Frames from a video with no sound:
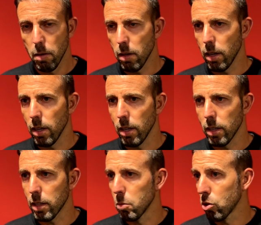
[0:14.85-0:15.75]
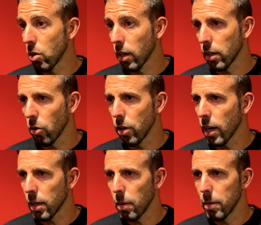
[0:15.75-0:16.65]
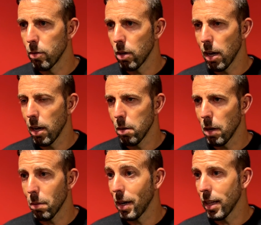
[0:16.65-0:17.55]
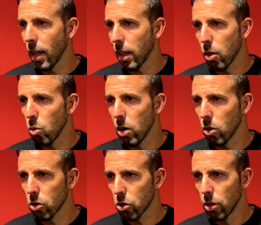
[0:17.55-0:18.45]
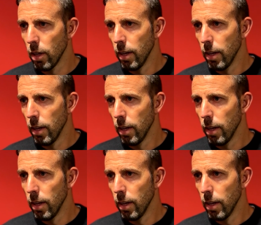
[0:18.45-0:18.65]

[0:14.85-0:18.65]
Eh, estamos en una categoría que va a haber una barbaridad de duelos